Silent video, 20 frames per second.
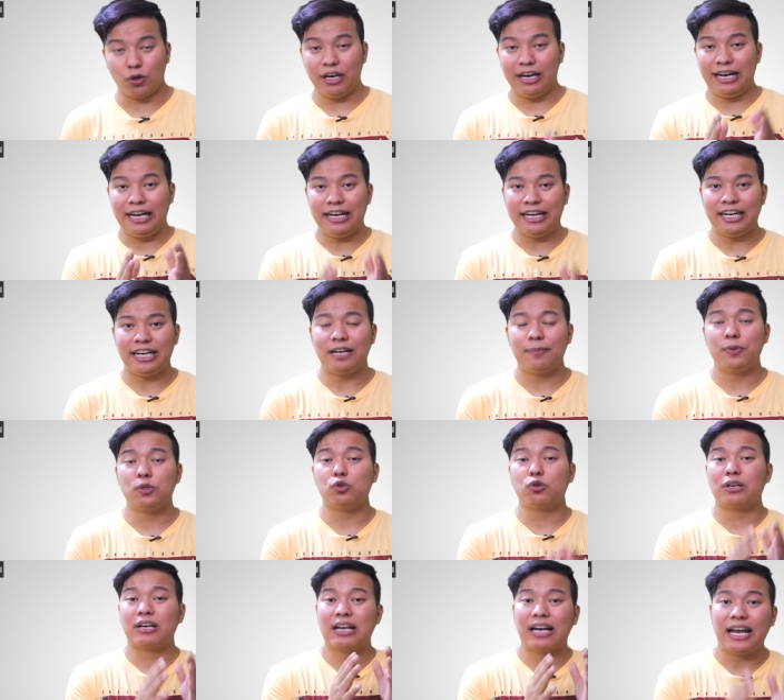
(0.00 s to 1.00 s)
तो इंटरनेट पर
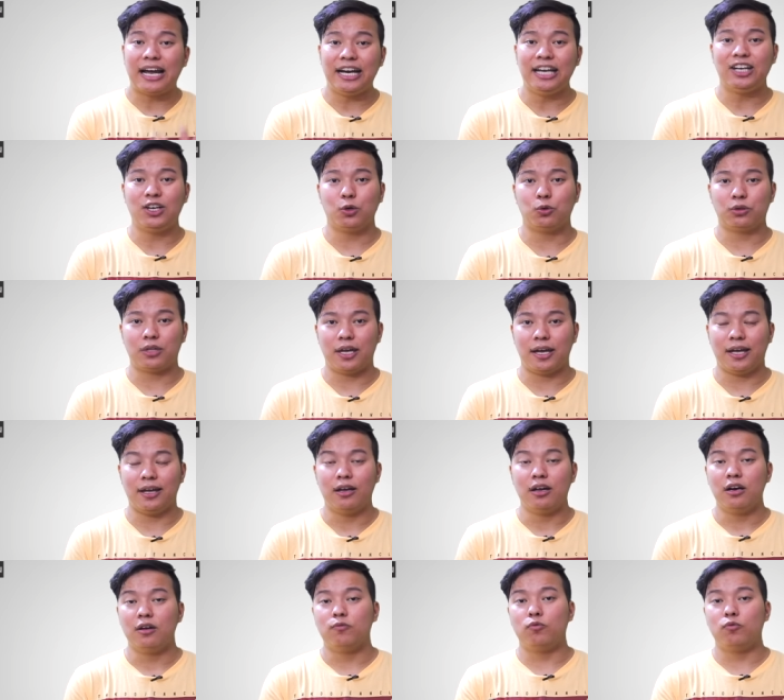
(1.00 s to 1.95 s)
जो क्लाइंट होता है